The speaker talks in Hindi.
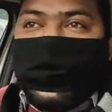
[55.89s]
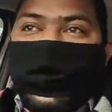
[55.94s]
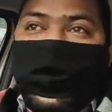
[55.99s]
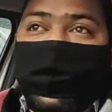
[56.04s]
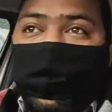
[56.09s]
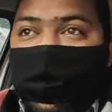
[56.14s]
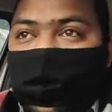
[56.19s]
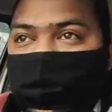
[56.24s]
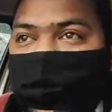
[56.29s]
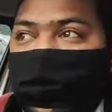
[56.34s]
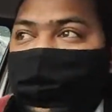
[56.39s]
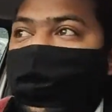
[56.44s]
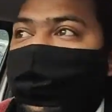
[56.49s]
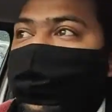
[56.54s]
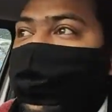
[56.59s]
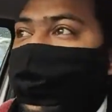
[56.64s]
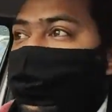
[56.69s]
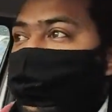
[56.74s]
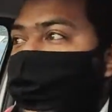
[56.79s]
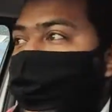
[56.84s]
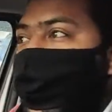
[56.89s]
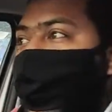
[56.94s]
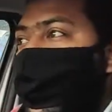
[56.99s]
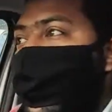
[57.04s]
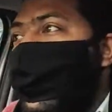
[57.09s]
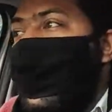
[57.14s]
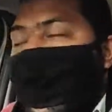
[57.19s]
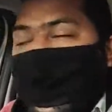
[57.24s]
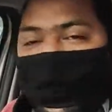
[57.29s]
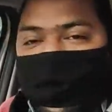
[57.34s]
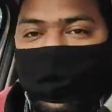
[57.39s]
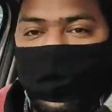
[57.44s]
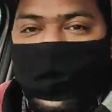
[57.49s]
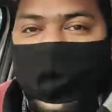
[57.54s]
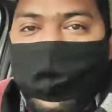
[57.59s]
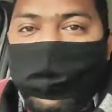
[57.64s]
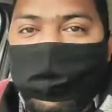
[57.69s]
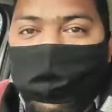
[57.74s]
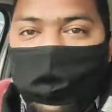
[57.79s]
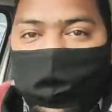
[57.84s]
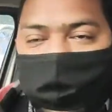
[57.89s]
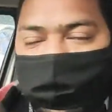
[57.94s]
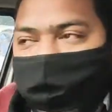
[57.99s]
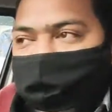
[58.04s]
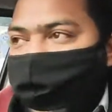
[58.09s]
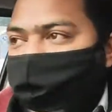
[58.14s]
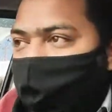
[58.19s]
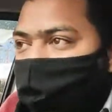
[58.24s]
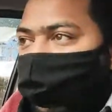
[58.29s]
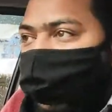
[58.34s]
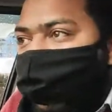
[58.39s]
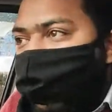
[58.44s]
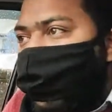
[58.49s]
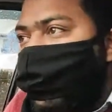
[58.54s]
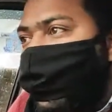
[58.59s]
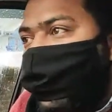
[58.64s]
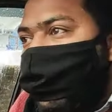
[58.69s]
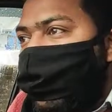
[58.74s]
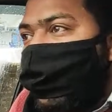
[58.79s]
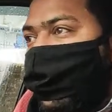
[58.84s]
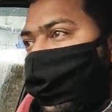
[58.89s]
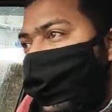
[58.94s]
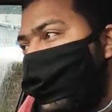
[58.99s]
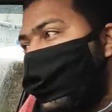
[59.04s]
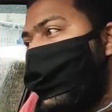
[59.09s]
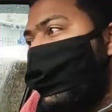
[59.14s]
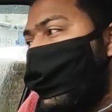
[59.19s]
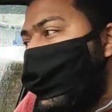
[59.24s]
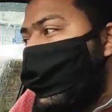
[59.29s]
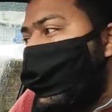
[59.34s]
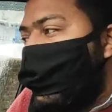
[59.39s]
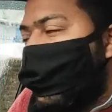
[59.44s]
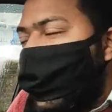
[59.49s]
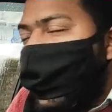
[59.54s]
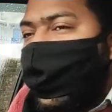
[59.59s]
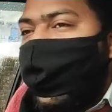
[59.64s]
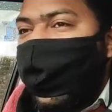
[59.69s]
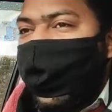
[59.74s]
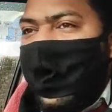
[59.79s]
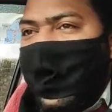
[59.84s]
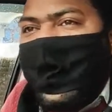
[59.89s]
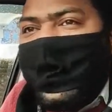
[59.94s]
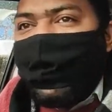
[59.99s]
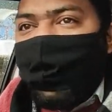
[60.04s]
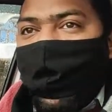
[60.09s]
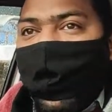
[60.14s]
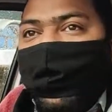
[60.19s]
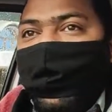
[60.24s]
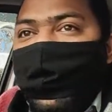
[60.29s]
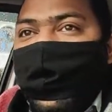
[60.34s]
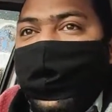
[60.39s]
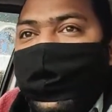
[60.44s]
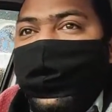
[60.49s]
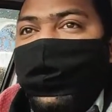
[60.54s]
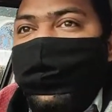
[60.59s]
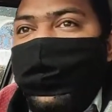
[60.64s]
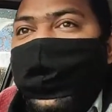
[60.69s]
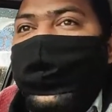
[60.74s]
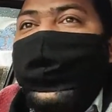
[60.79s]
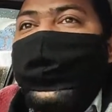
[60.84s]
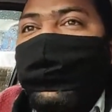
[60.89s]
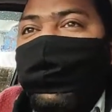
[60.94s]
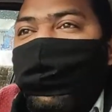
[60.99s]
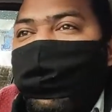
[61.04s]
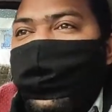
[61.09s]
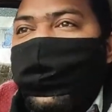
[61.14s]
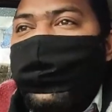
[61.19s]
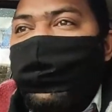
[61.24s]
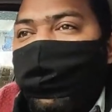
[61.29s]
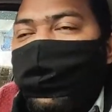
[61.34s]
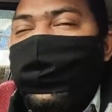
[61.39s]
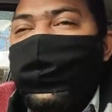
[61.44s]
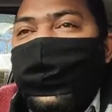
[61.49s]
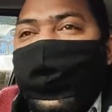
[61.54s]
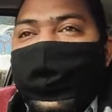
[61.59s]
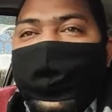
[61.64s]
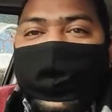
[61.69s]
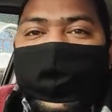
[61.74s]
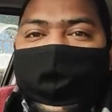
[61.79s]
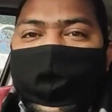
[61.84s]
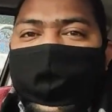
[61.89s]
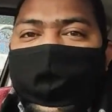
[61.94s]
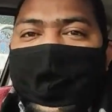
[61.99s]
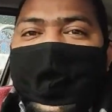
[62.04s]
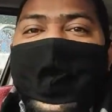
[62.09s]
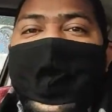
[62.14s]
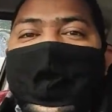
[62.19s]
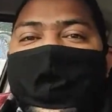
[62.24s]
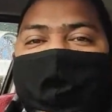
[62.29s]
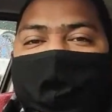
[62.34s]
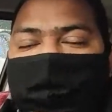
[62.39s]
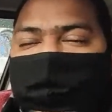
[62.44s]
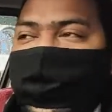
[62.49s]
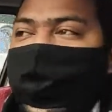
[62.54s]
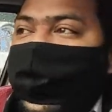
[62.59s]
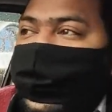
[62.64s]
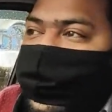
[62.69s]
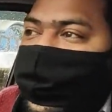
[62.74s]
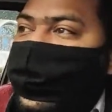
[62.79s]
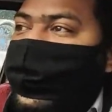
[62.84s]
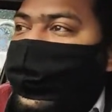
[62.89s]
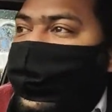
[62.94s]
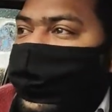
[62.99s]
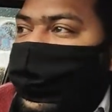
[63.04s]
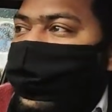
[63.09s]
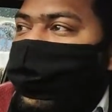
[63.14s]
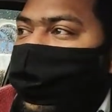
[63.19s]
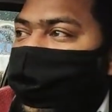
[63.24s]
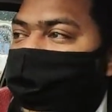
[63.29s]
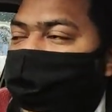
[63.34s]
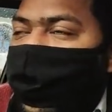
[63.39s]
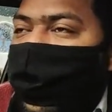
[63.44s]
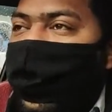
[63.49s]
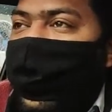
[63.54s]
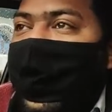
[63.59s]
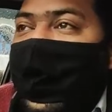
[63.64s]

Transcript: सकता है थोड़ा सा ब्लॉग कम भी आए थोड़ा सा आपको अगर मैं डालू कुछ भी शूट करते हुए इधर उधर तो आपको देखने को मिला लेकिन उम्मीद कोशिश करेंगे कि अच्छा अच्छी चीजें जो है